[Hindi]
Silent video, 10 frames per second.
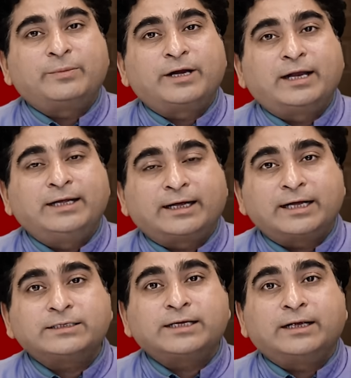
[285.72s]
बना लिया
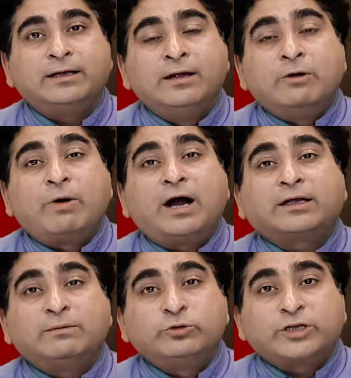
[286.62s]
कैसे वहाँ
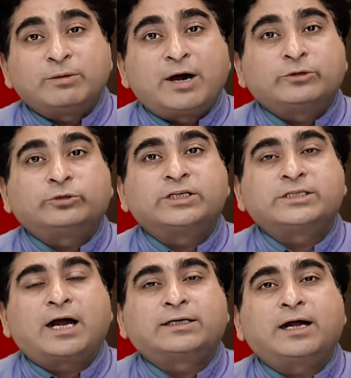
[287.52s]
के मुसलमानों से
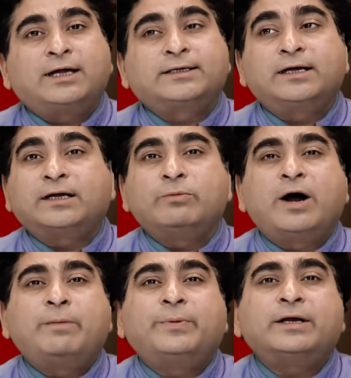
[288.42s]
साठ गाठ करके
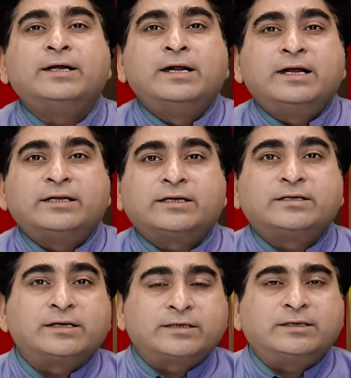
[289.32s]
वहाँ पर
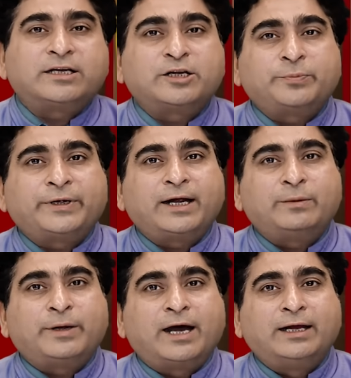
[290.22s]
रेसिडेंशियल
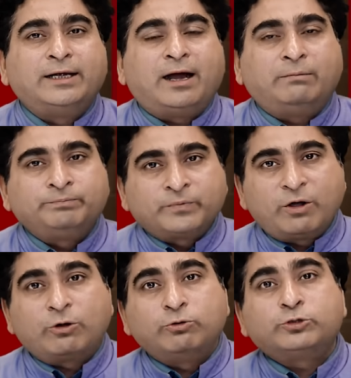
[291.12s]
सर्टिफिकेट बना लिया
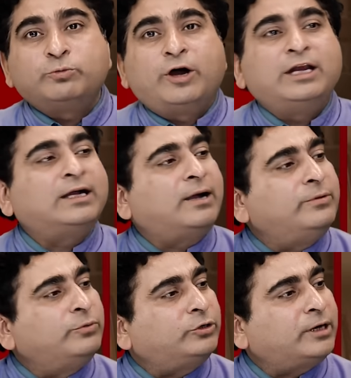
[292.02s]
और उस मोहल्ले का
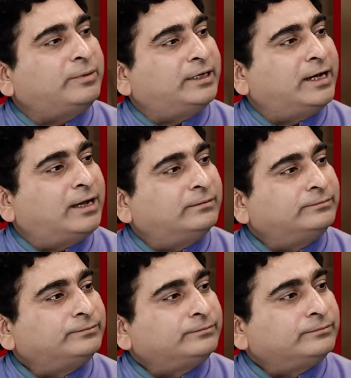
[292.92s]
भी वोटर बन गया
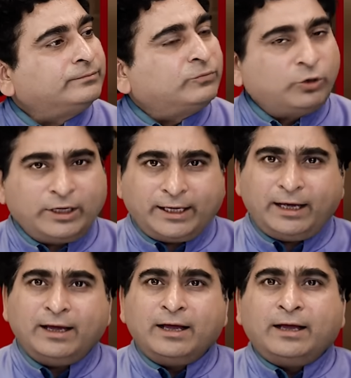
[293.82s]
तो ये
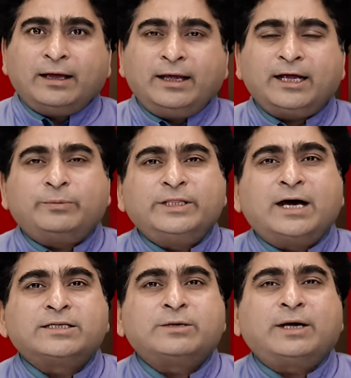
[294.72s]
एक
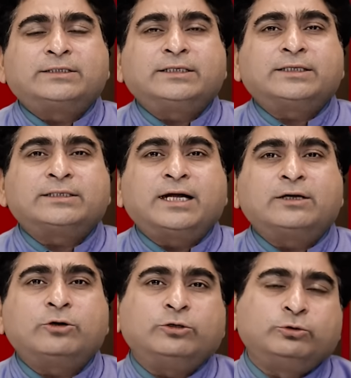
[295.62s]
विधानसभा क्षेत्र से
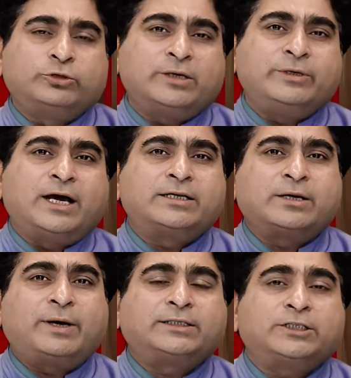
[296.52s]
हटो दूसरे
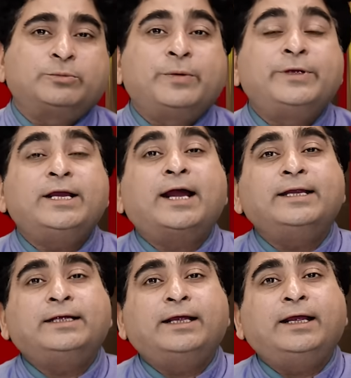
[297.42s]
विधानसभा क्षेत्र में भी
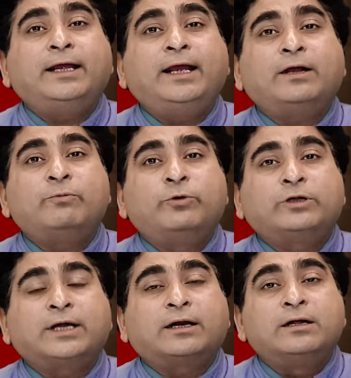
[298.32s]
यानी कि एक
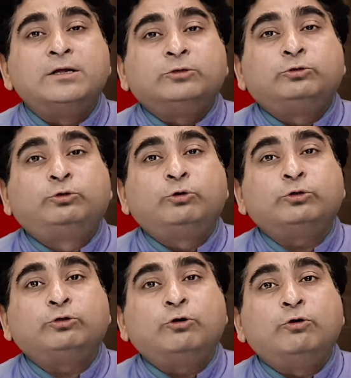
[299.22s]
वोटर दो
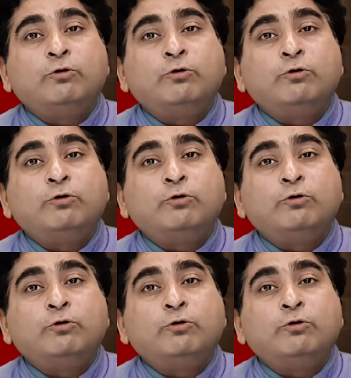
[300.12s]
दो